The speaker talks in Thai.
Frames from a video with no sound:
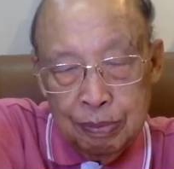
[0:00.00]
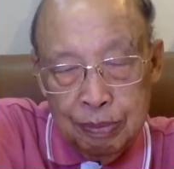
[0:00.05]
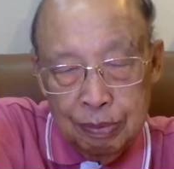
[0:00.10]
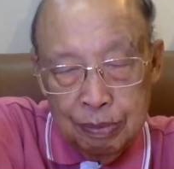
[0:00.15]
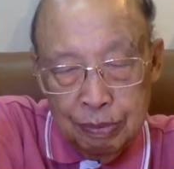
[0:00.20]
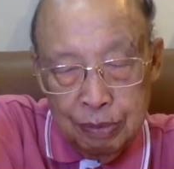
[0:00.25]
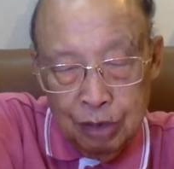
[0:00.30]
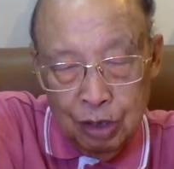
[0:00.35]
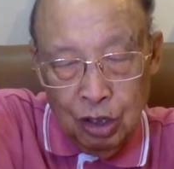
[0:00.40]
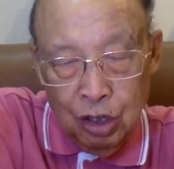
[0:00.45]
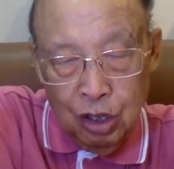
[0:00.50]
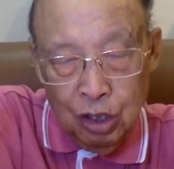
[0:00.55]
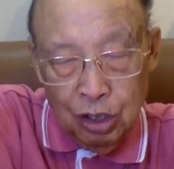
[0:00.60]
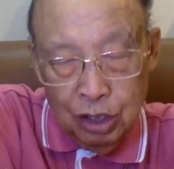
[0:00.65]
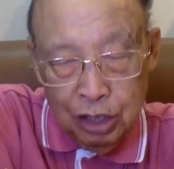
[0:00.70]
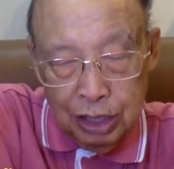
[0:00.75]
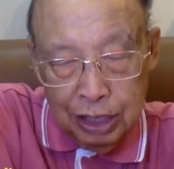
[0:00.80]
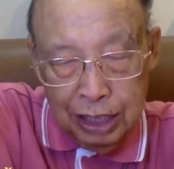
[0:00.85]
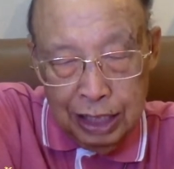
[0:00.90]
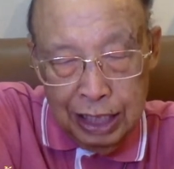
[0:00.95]
เนาะ
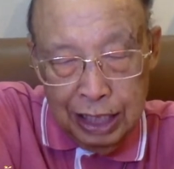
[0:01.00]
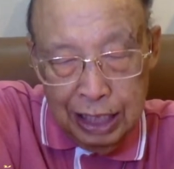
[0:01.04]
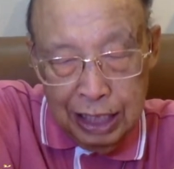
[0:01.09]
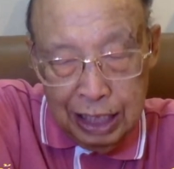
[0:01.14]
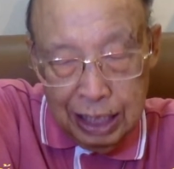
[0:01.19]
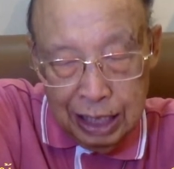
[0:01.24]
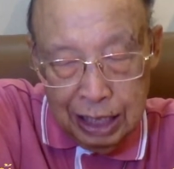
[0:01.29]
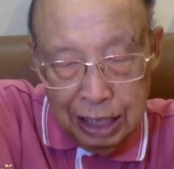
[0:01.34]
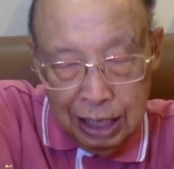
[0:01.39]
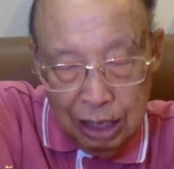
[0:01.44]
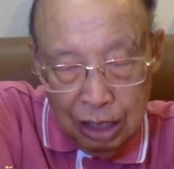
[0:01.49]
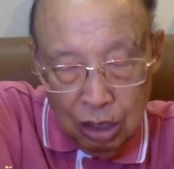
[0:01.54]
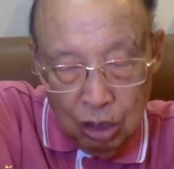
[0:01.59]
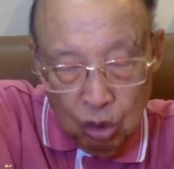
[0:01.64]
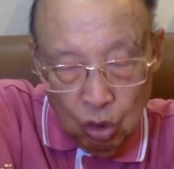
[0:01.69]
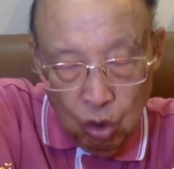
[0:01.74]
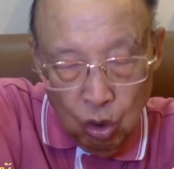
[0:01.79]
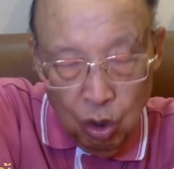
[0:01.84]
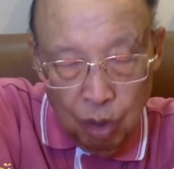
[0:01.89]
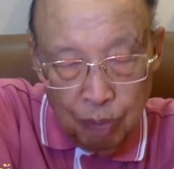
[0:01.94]
ที่ค
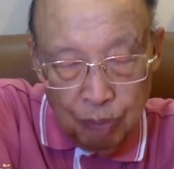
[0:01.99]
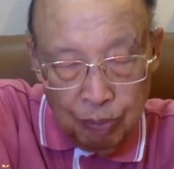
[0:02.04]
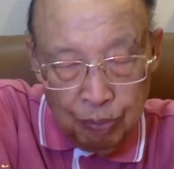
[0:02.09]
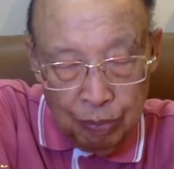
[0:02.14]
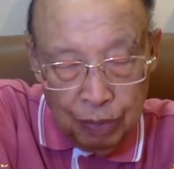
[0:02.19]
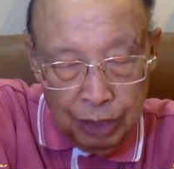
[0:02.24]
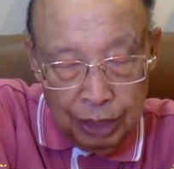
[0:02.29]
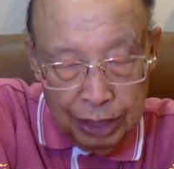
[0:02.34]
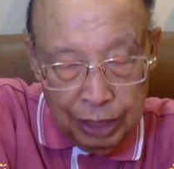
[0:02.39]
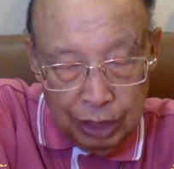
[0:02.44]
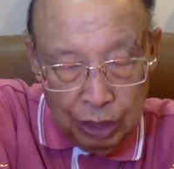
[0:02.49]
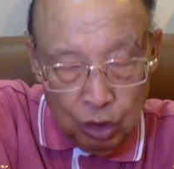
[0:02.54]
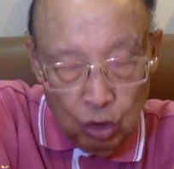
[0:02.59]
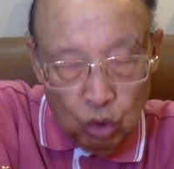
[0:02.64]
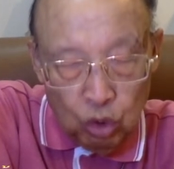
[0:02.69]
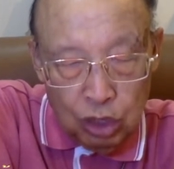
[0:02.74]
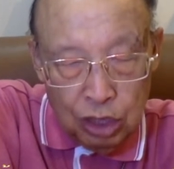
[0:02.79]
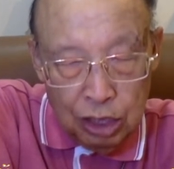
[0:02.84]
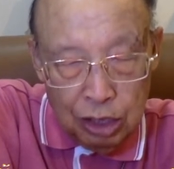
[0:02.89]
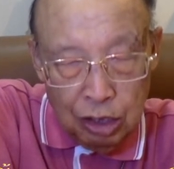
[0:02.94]
วามที่ตก
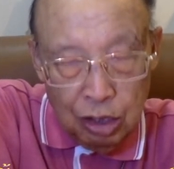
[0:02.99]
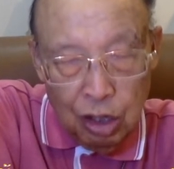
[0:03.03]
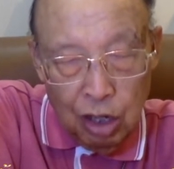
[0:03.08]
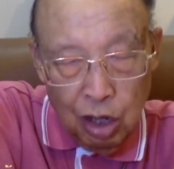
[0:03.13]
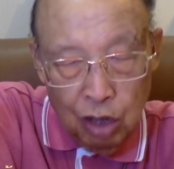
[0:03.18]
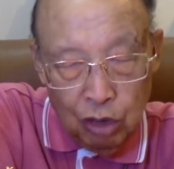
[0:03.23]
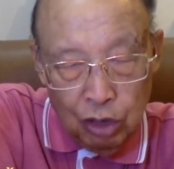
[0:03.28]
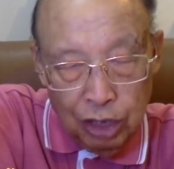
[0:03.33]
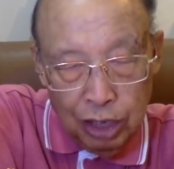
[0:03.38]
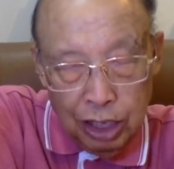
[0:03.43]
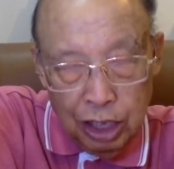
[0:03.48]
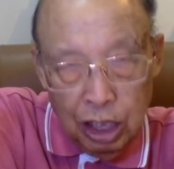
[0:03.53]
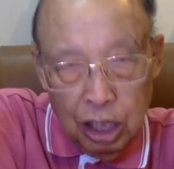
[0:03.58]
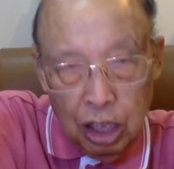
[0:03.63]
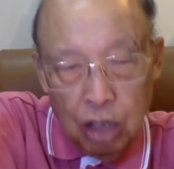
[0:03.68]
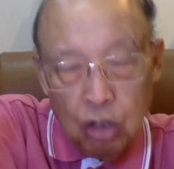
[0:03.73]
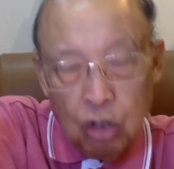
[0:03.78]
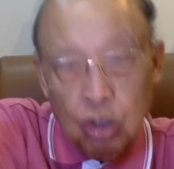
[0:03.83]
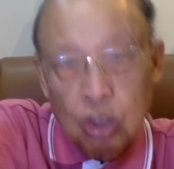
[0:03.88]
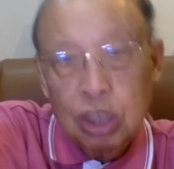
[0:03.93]
ถือของเฮานะ
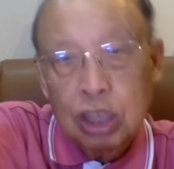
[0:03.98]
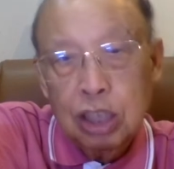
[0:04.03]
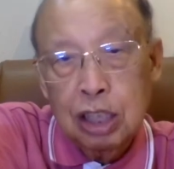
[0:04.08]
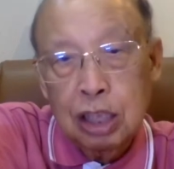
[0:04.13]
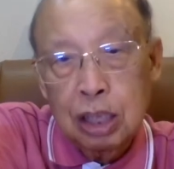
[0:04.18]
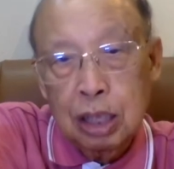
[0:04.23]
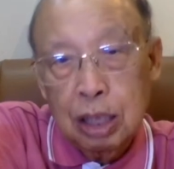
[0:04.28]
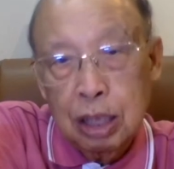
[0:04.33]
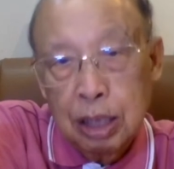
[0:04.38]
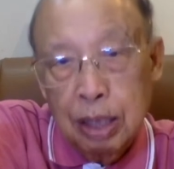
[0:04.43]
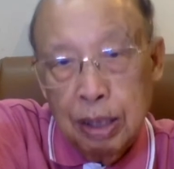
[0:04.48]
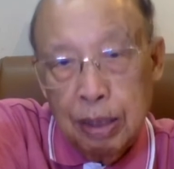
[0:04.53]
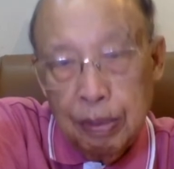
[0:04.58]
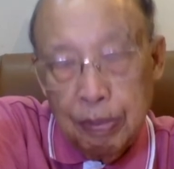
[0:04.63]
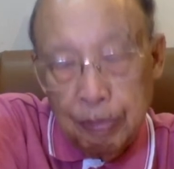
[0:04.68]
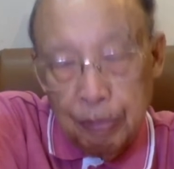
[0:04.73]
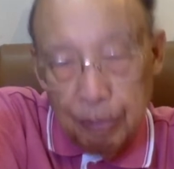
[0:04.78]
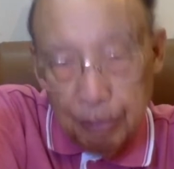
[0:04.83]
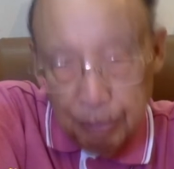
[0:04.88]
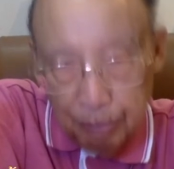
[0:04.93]
ก็ถือ
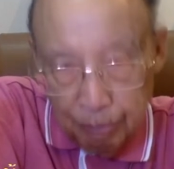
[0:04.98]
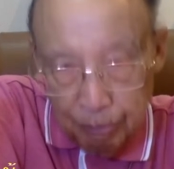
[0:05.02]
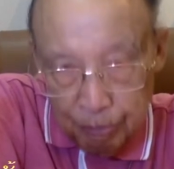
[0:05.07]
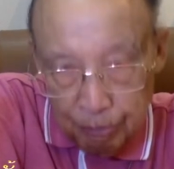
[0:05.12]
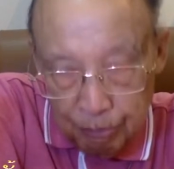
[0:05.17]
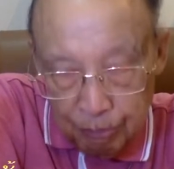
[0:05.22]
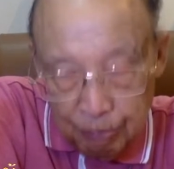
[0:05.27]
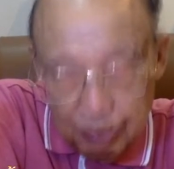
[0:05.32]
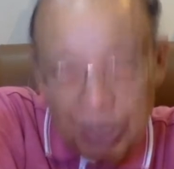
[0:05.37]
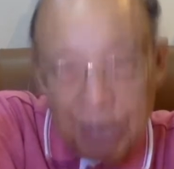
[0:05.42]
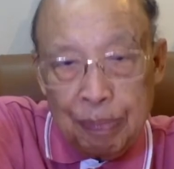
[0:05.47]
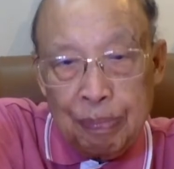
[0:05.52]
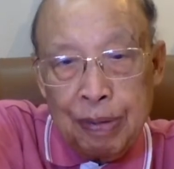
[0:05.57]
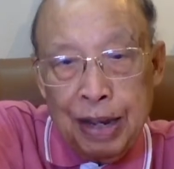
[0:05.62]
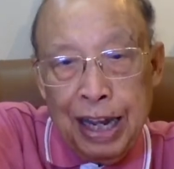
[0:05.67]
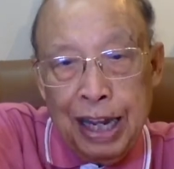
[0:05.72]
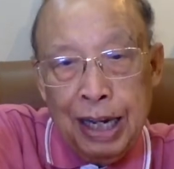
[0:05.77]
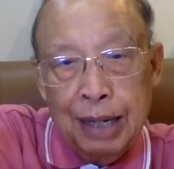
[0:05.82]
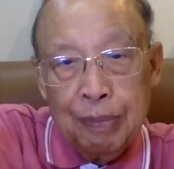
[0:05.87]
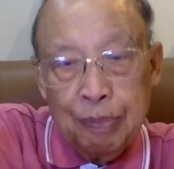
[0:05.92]
เปลี่ยนแปลง
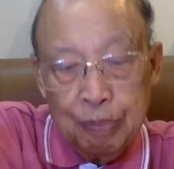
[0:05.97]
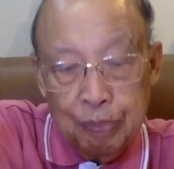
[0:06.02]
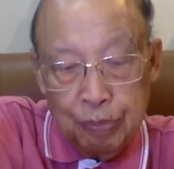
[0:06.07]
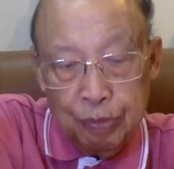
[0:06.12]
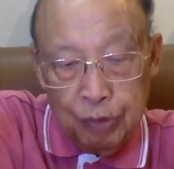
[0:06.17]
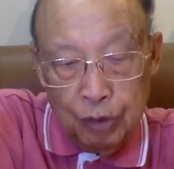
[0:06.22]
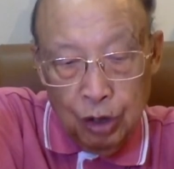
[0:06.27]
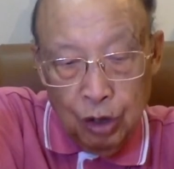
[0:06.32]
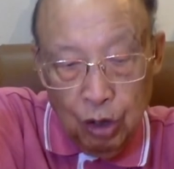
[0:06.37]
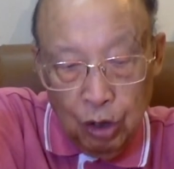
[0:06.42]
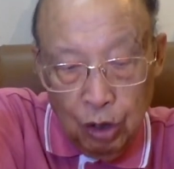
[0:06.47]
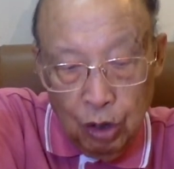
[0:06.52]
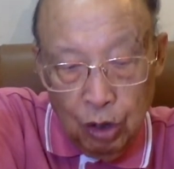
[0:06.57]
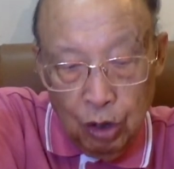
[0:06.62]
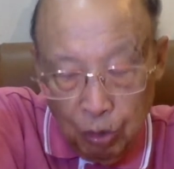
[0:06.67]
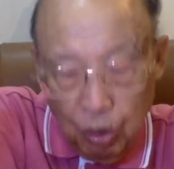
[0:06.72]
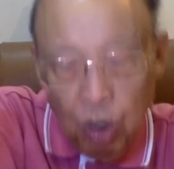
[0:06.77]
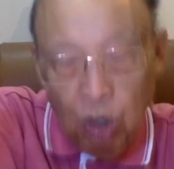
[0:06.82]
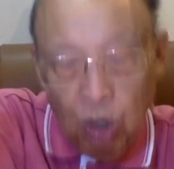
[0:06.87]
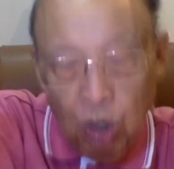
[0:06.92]
เนาะเพ
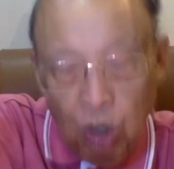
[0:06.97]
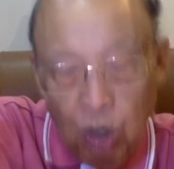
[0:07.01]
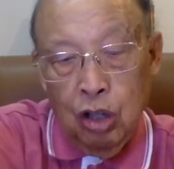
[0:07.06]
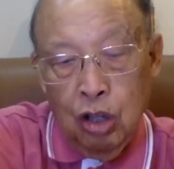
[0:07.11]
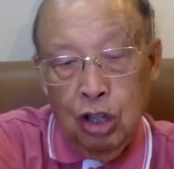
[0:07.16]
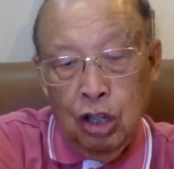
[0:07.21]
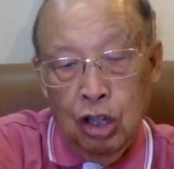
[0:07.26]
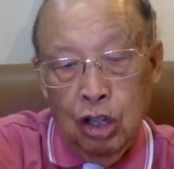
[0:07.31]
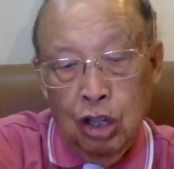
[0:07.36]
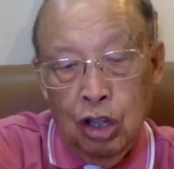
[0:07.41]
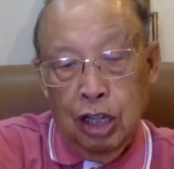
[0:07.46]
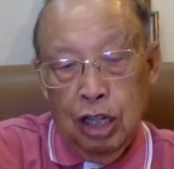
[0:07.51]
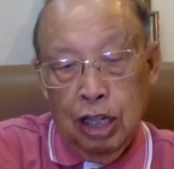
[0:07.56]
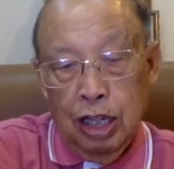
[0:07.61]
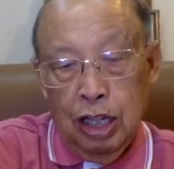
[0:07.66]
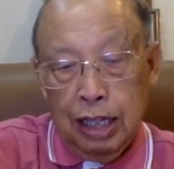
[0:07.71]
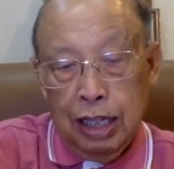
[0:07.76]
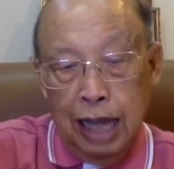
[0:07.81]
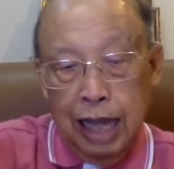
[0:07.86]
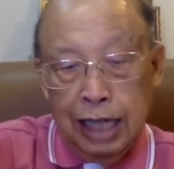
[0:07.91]
ราะ
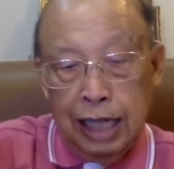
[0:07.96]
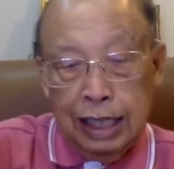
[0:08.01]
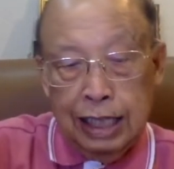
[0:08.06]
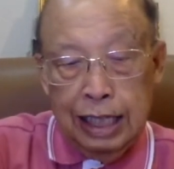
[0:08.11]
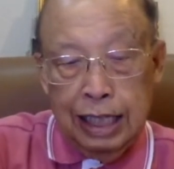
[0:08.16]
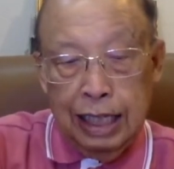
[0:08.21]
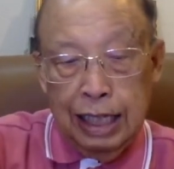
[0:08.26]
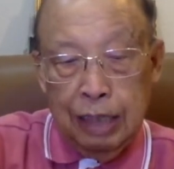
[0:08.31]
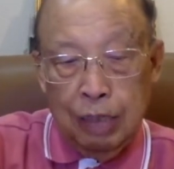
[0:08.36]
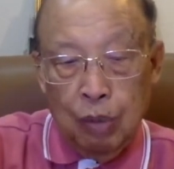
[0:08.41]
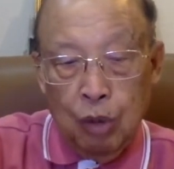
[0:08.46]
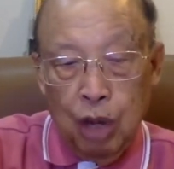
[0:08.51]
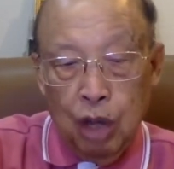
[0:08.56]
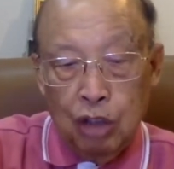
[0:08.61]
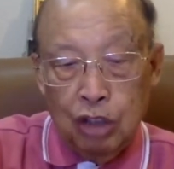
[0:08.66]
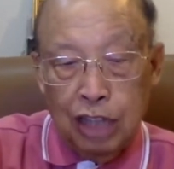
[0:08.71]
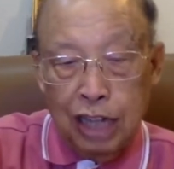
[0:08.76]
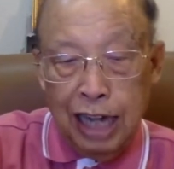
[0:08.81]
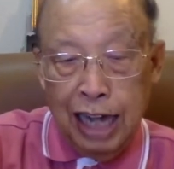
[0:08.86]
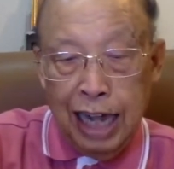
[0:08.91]
การทีพวกเขา
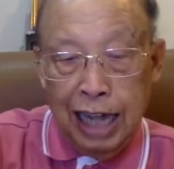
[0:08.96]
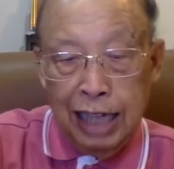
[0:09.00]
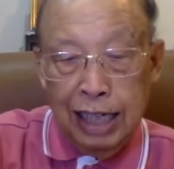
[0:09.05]
ทั้งหลาย